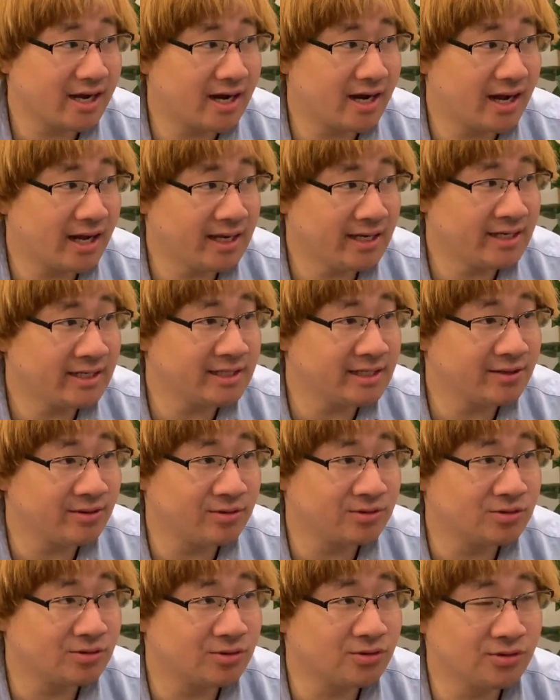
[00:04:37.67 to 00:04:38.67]
かなり
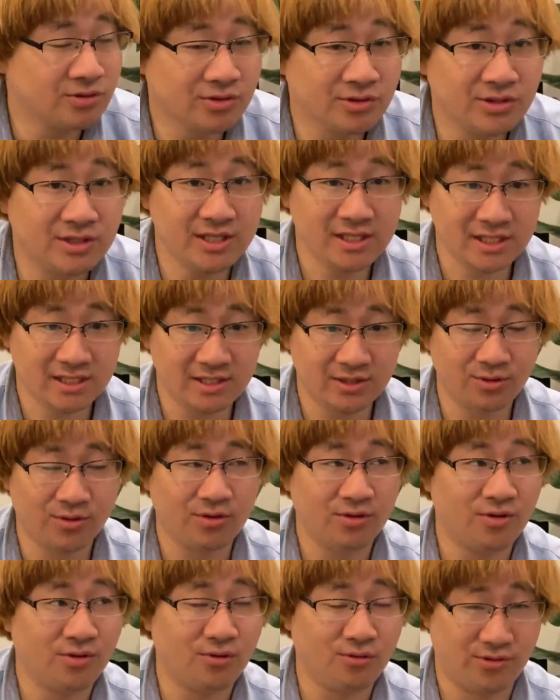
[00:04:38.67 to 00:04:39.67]
本当臨機
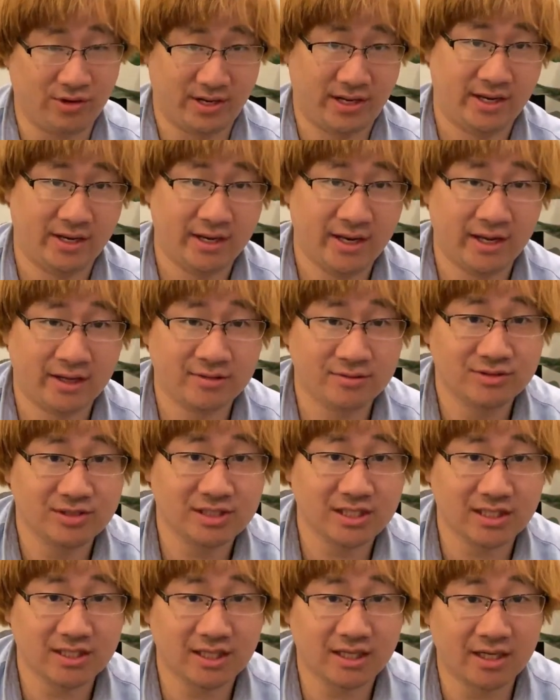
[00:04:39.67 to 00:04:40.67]
応変な打
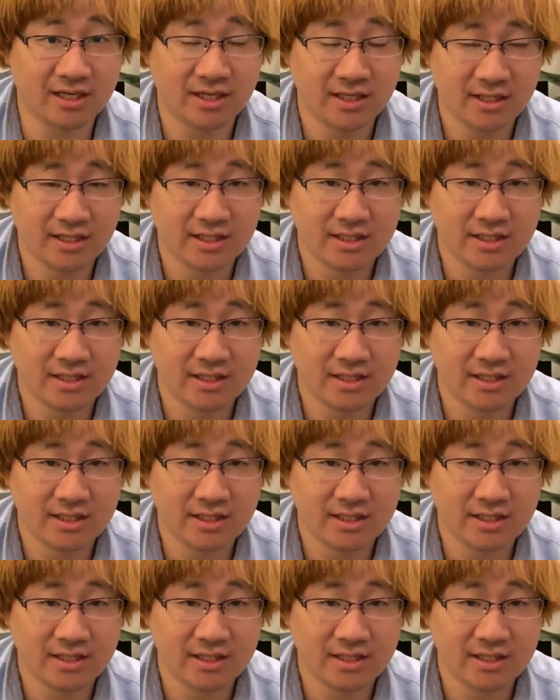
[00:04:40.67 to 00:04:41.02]
ち方が